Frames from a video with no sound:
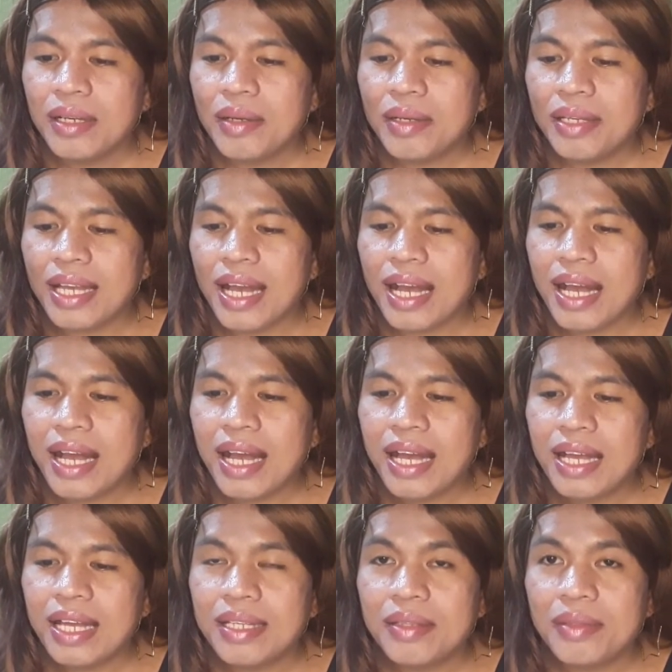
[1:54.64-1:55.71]

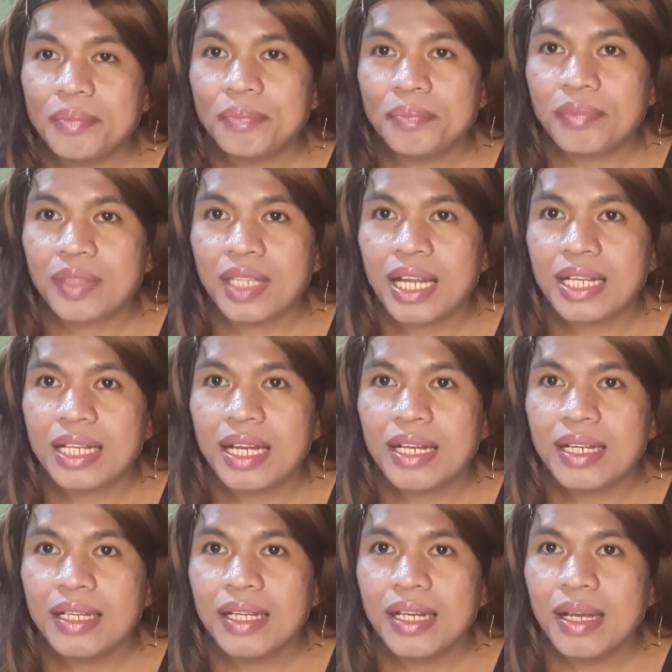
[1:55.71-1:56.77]
yan,
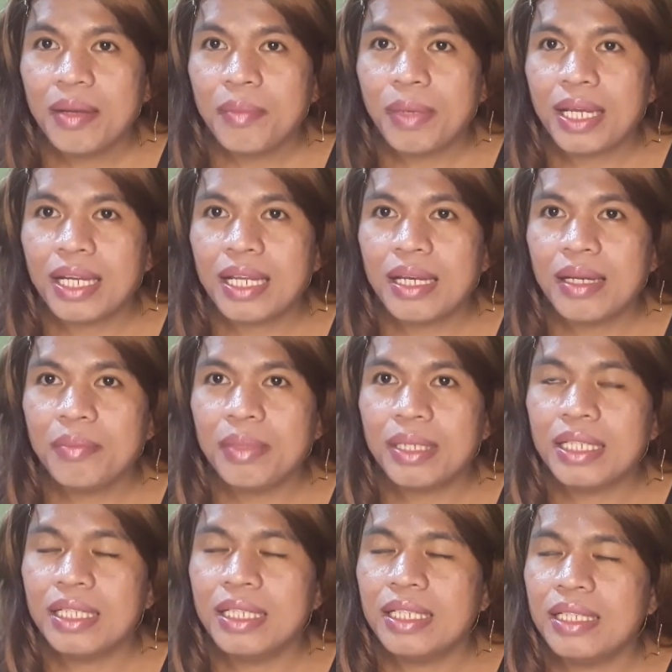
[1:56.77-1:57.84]
talagang para
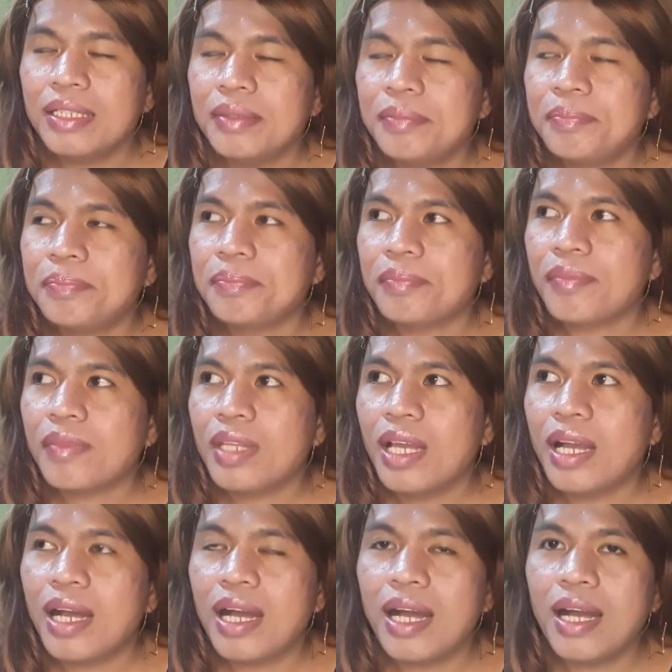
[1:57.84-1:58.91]
maging
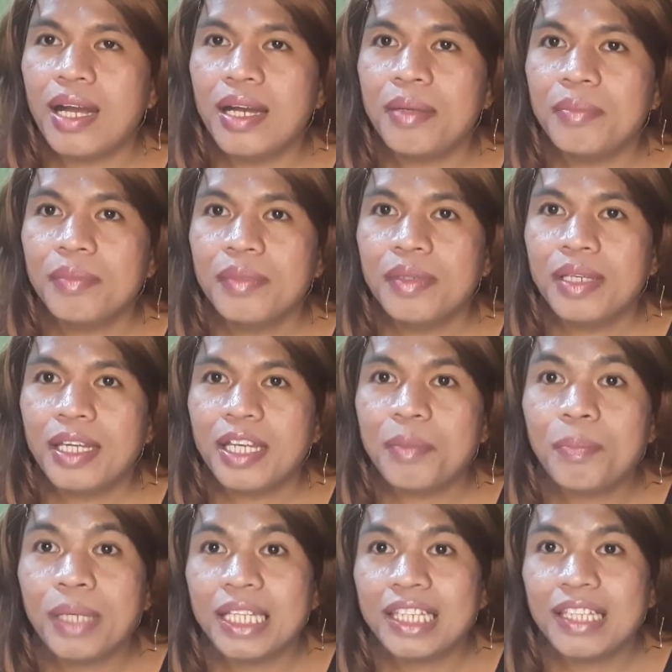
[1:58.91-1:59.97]
uh,
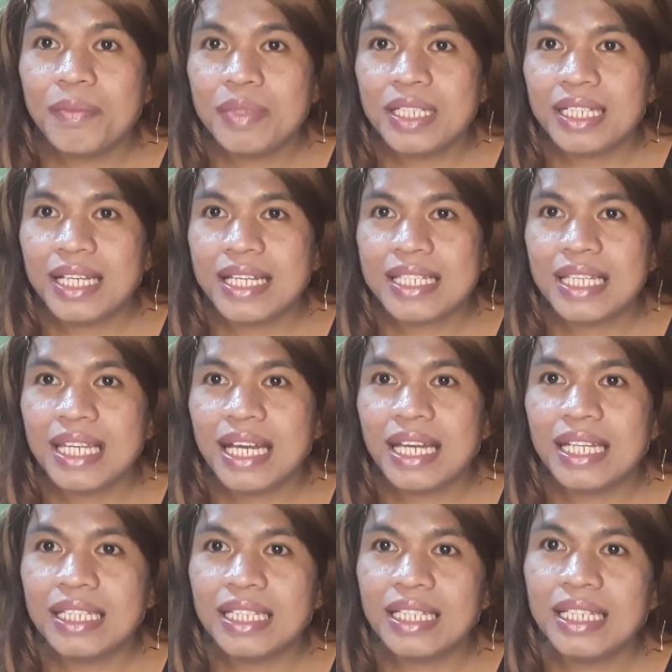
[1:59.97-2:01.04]
effective siya guys,
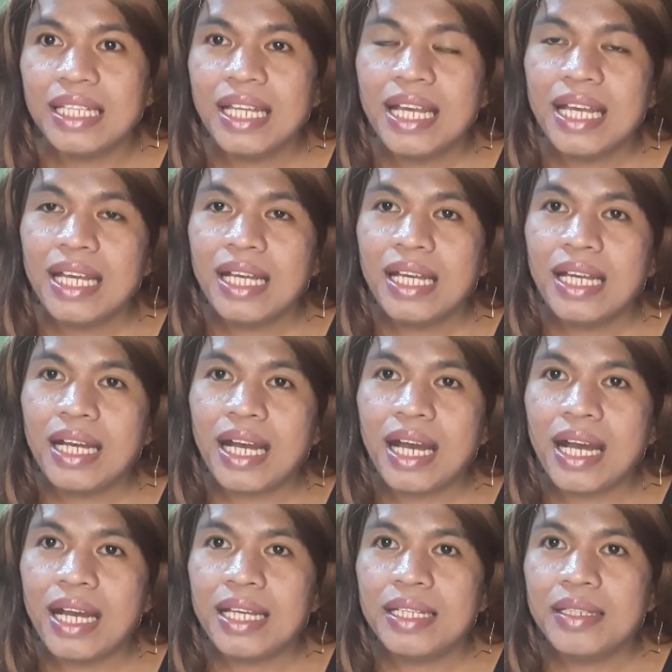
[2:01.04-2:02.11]
kailangan natin
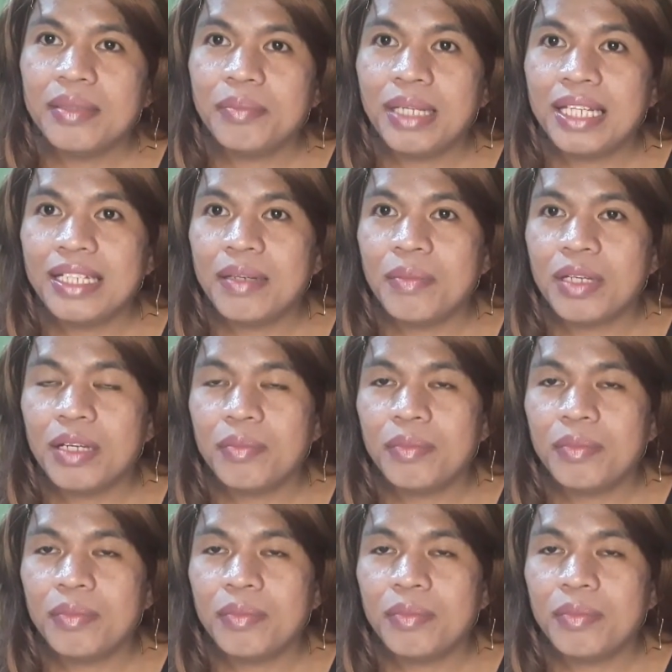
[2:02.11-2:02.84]
ay maligamgam